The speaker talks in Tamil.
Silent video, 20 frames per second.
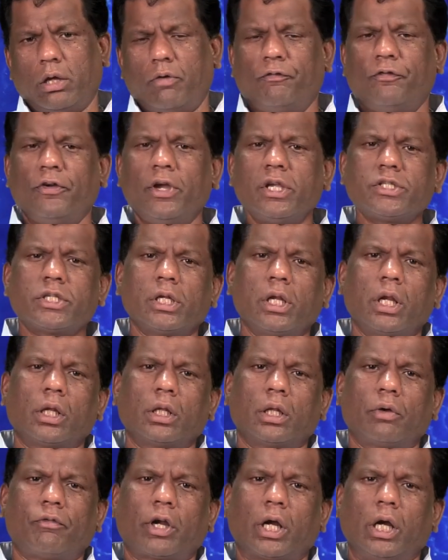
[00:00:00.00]
எஃப்எஸில்
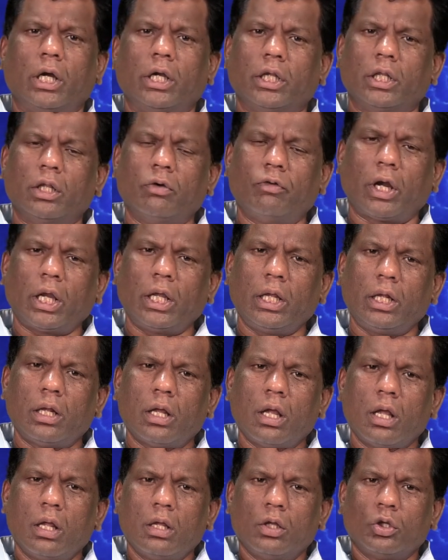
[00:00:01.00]
இருந்தவர்கள் இதுவரை
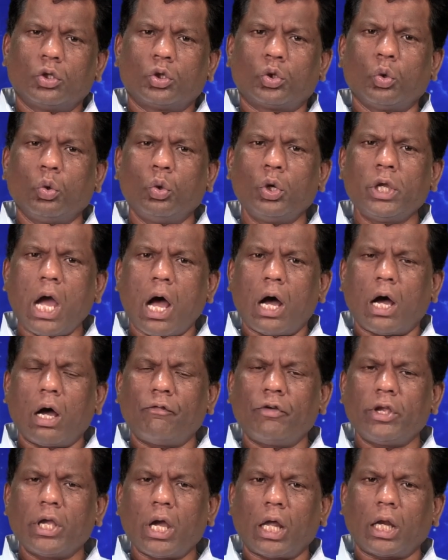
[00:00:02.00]
தூய
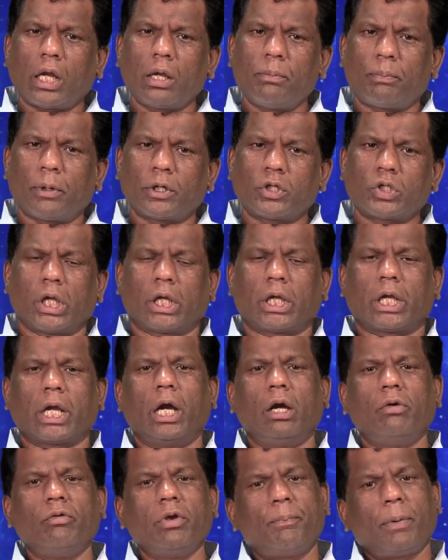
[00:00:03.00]
ஆவியாரை பற்றி
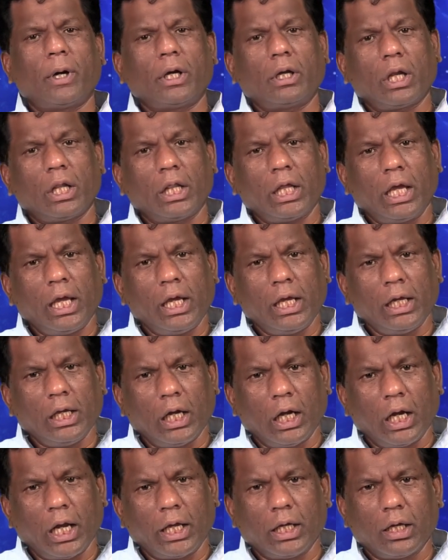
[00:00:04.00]
கேள்விப்பட்டதே
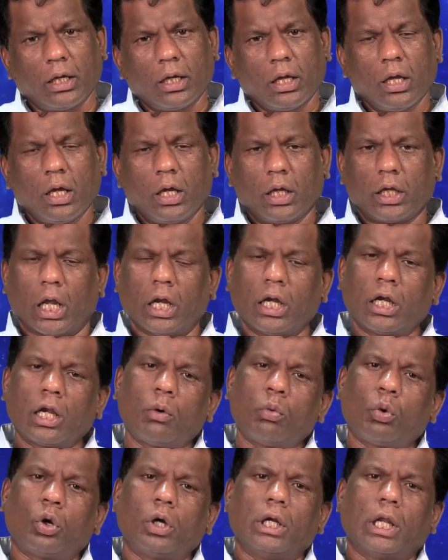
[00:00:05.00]
இல்லை என்ற
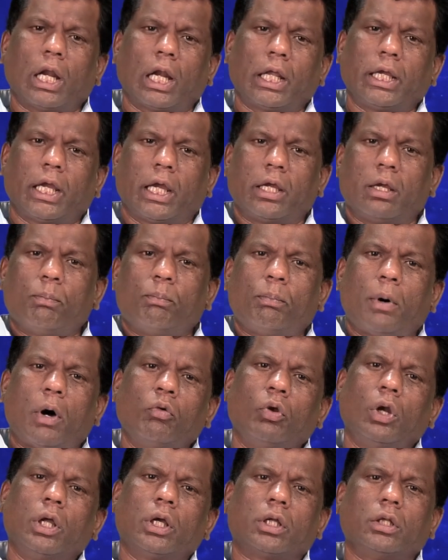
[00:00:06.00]
ஒரு நிலையை
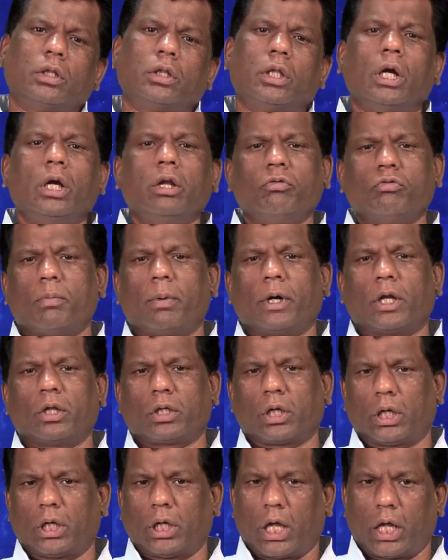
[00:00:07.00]
பவுலுக்கு
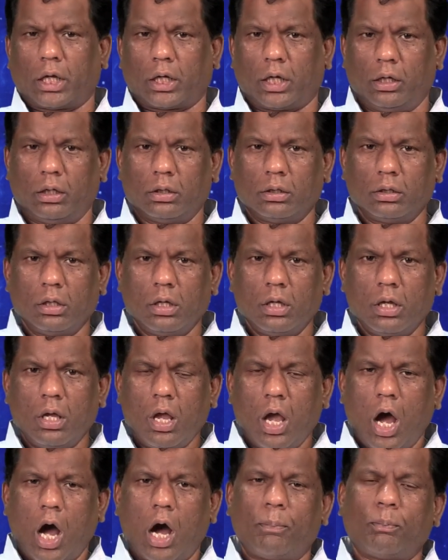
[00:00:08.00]
தெளிவுபடுத்துகின்றார்கள்
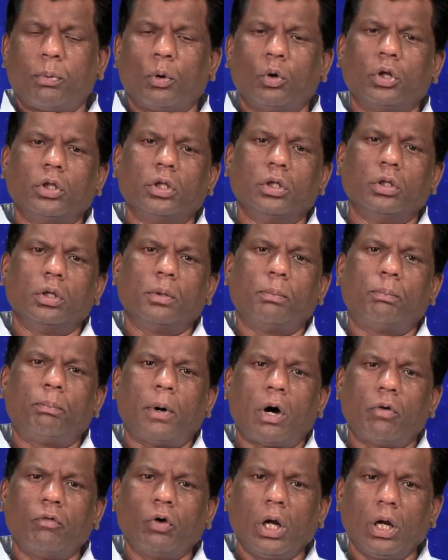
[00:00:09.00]
அப்பொழுது
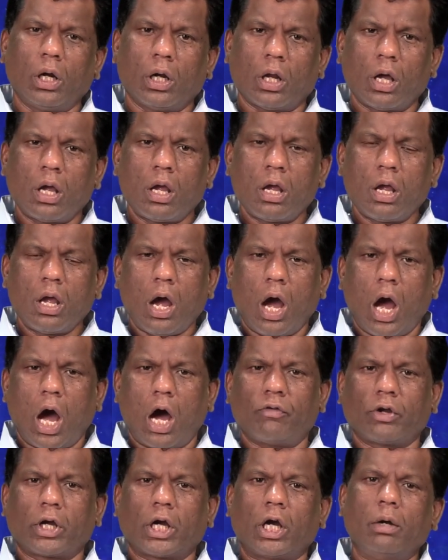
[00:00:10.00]
பவுல்
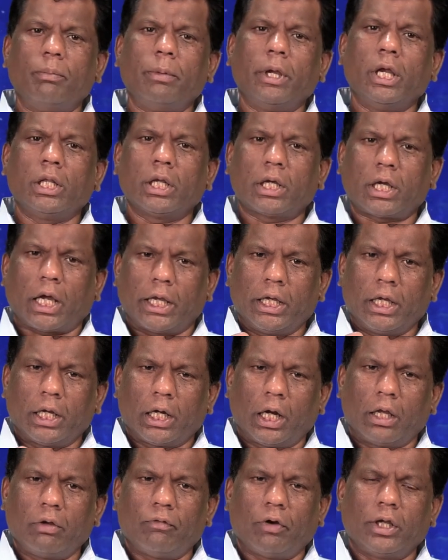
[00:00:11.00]
அவர்கள் மீது
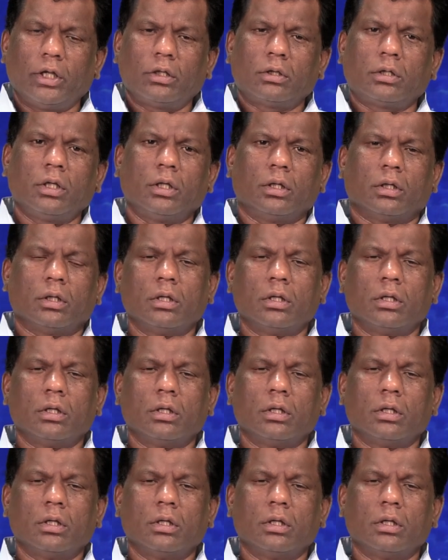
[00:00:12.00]
கைகளை வைத்து